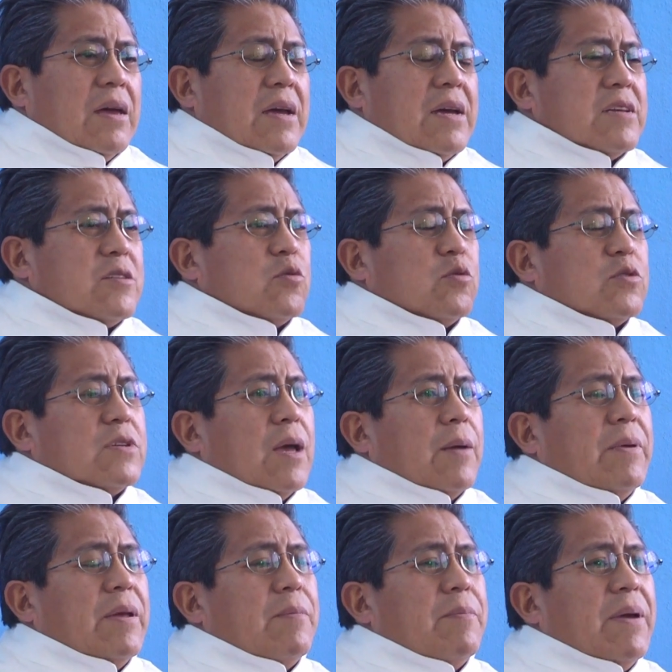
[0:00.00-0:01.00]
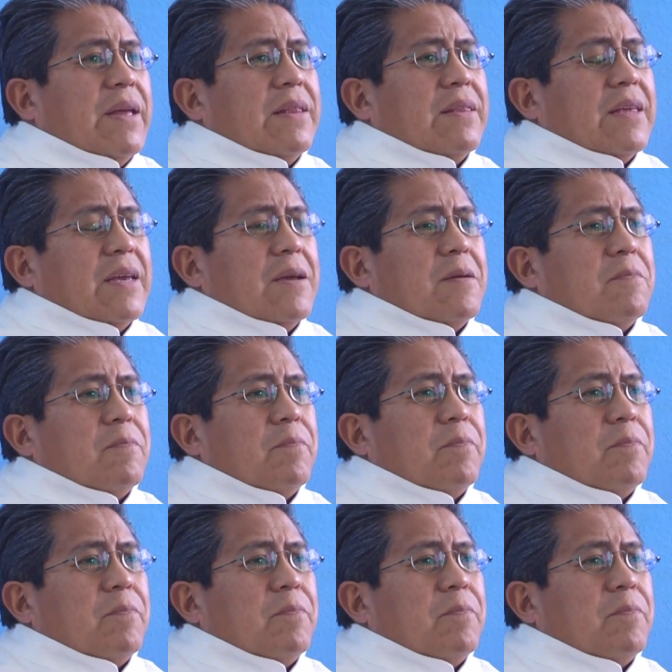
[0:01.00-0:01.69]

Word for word: Jesús hábilmente